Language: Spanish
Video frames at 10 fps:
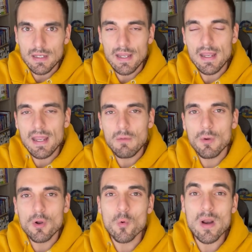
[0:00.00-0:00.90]
eh,
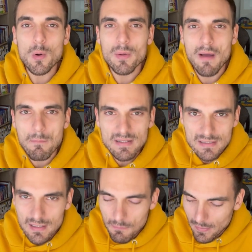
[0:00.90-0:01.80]
bueno, una nueva
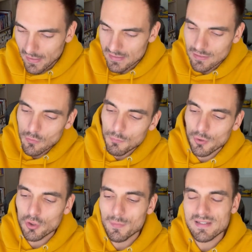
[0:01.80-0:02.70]
vista para que sea todo un
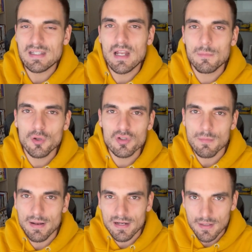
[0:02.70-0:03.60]
poquito más dinámico,
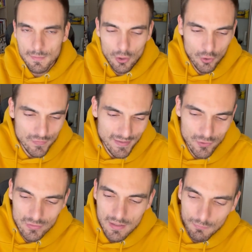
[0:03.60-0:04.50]
separar también los
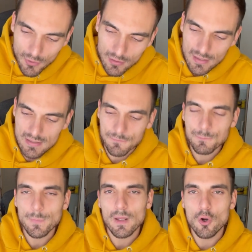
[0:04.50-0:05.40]
contenidos del podcast
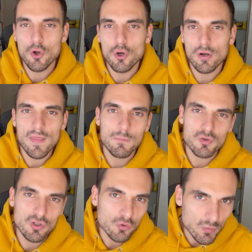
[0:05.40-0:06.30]
con lo que
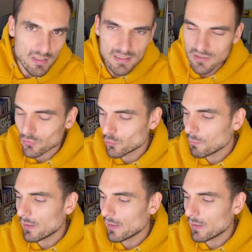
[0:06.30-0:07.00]
hacemos en Twitch, en YouTube,